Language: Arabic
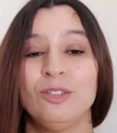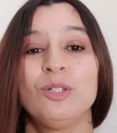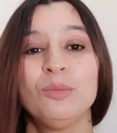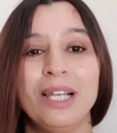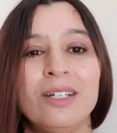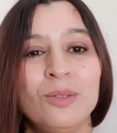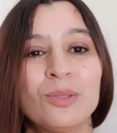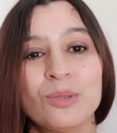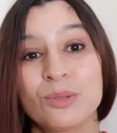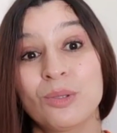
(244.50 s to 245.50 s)
عندهم لو
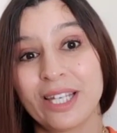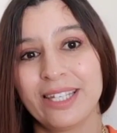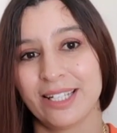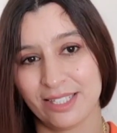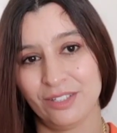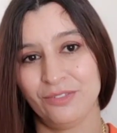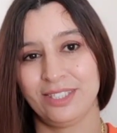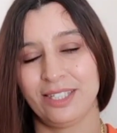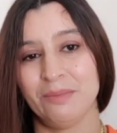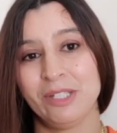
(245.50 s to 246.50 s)
سونس دو
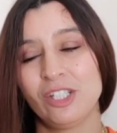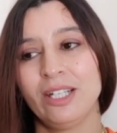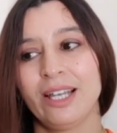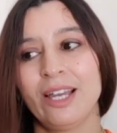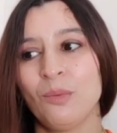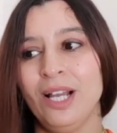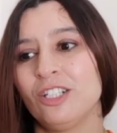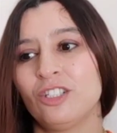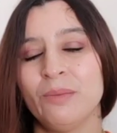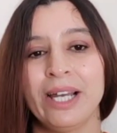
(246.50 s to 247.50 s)
كرياتيفيتي ماشي غير
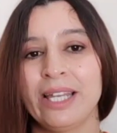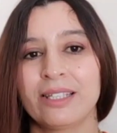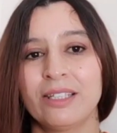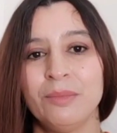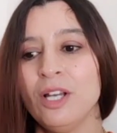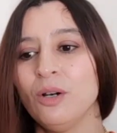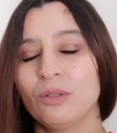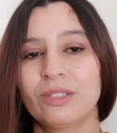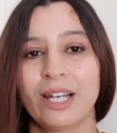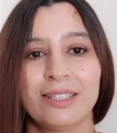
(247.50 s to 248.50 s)
واحد جا بغا يخدم
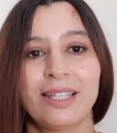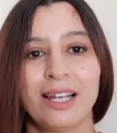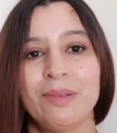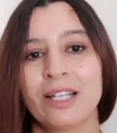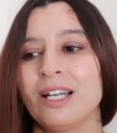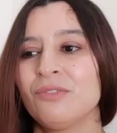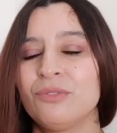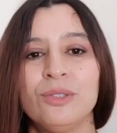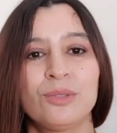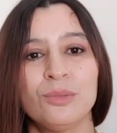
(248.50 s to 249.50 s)
وطرق طرق بلا
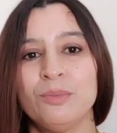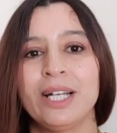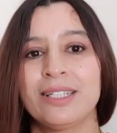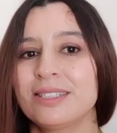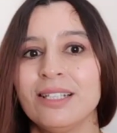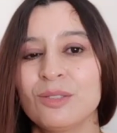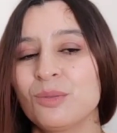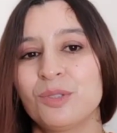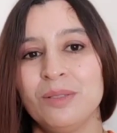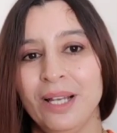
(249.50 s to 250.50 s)
غرافوز وباغي
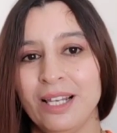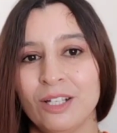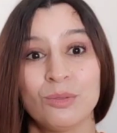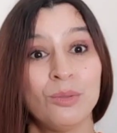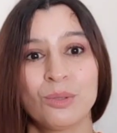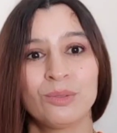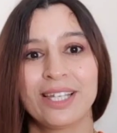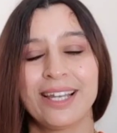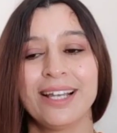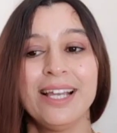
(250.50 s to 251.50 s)
يتخلص ويمشي بحالاته او
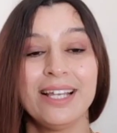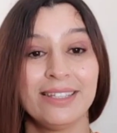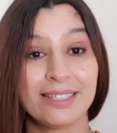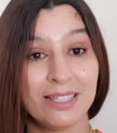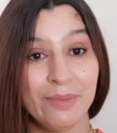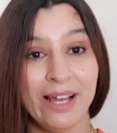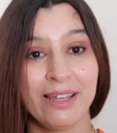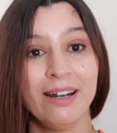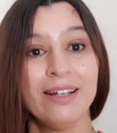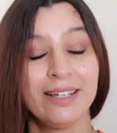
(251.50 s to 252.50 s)
كونترير الناس اللي
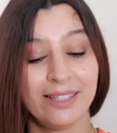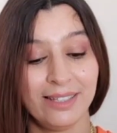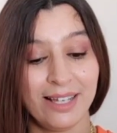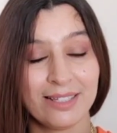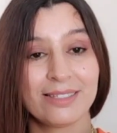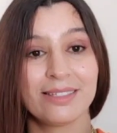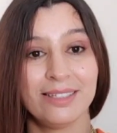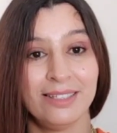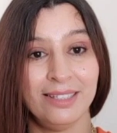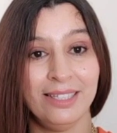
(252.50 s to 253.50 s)
معايا الناس
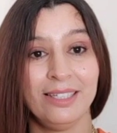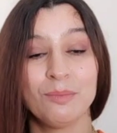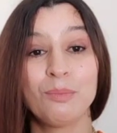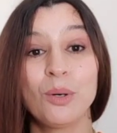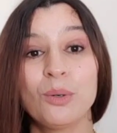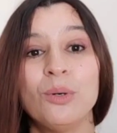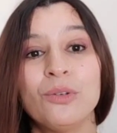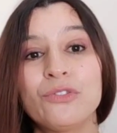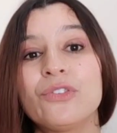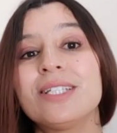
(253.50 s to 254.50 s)
لي
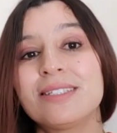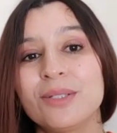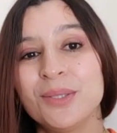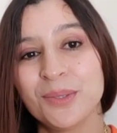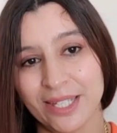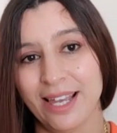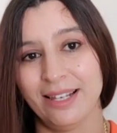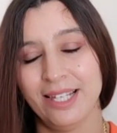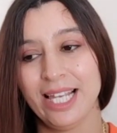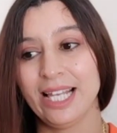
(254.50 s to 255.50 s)

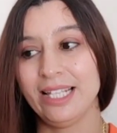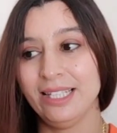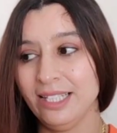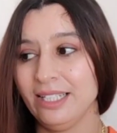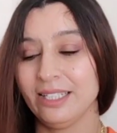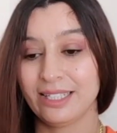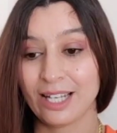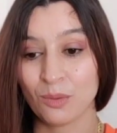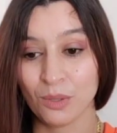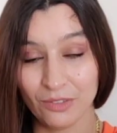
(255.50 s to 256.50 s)
بروفيسيونيل لي
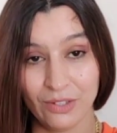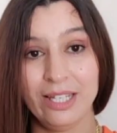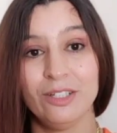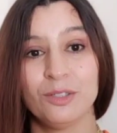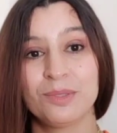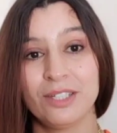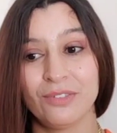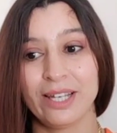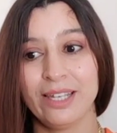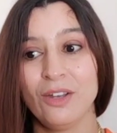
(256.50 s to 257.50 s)
كنوقف عليهم سي
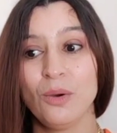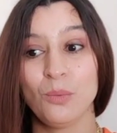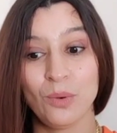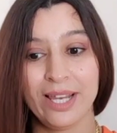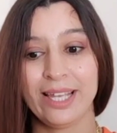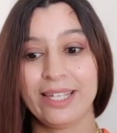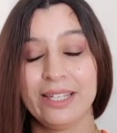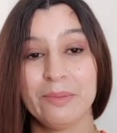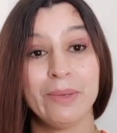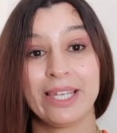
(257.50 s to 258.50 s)
فغي
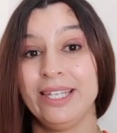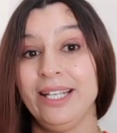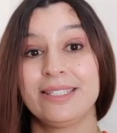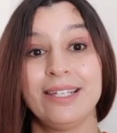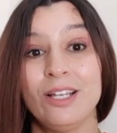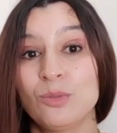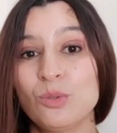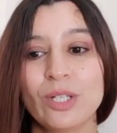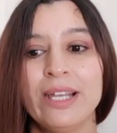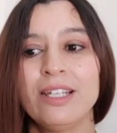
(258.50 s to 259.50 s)
ولكن ما
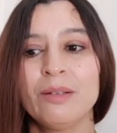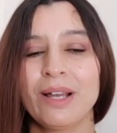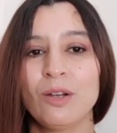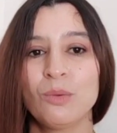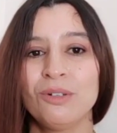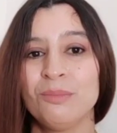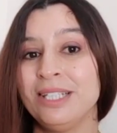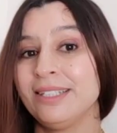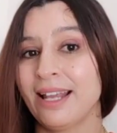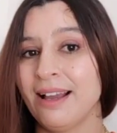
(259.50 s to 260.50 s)
كيحتاجوش انني نبقى نقول لهم
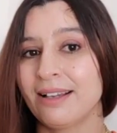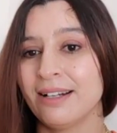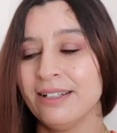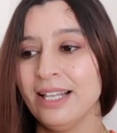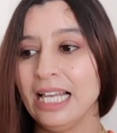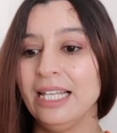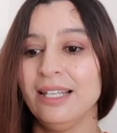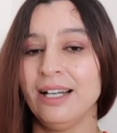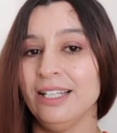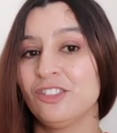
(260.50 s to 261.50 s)
لا دير هكا
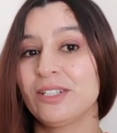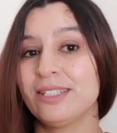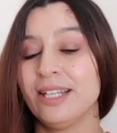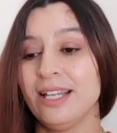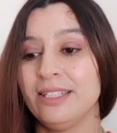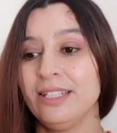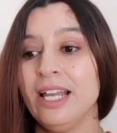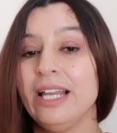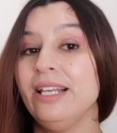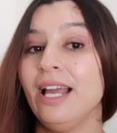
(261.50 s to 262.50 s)
لا علاش درتي هادي
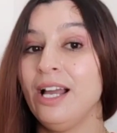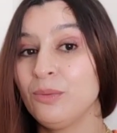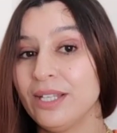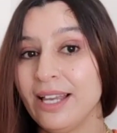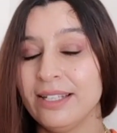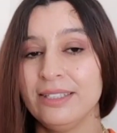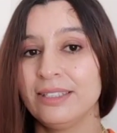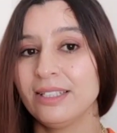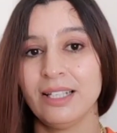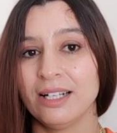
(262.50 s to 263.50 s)
لا عاود
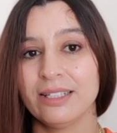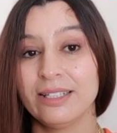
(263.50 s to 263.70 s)
هادي لا